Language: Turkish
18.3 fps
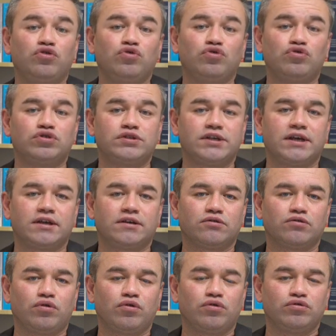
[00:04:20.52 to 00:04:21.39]
yüksek
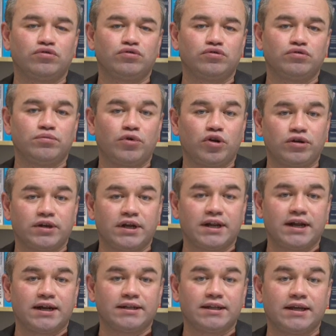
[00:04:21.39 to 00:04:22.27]
olduğu
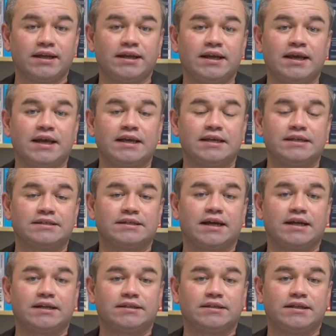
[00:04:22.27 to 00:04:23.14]
bölgelerde
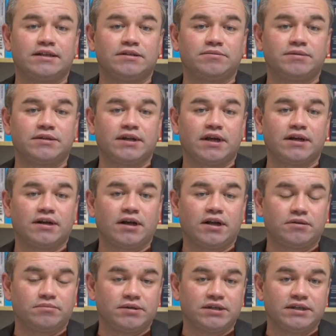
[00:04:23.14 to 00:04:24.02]
sert tedbirler
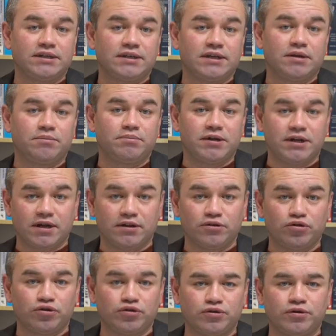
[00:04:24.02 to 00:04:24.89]
almayı
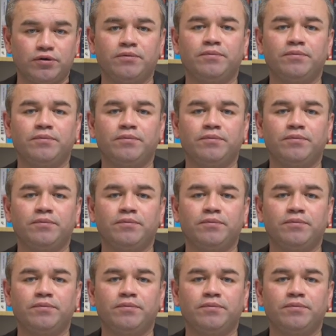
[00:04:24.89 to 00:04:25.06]
planlıyor.